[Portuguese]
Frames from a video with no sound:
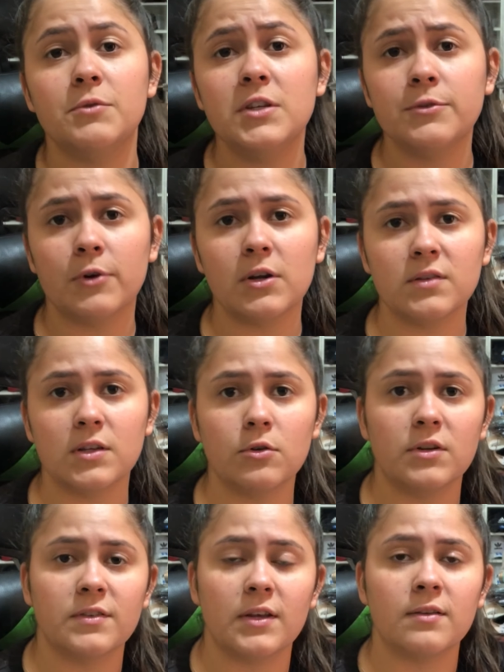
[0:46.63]
20
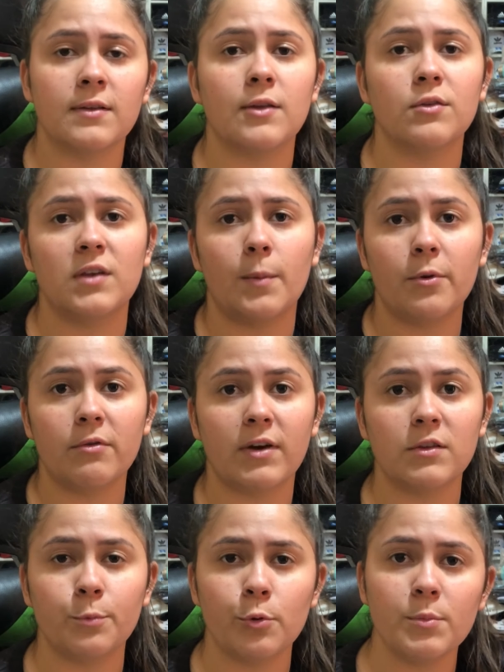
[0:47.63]
fornecedores testados e
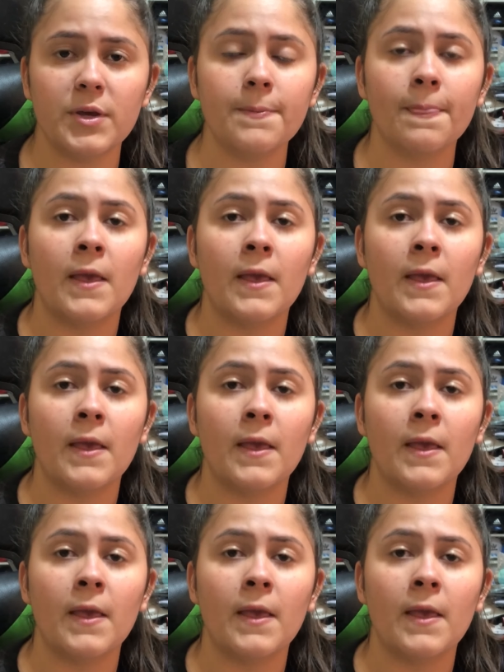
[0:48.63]
aprovados por mim,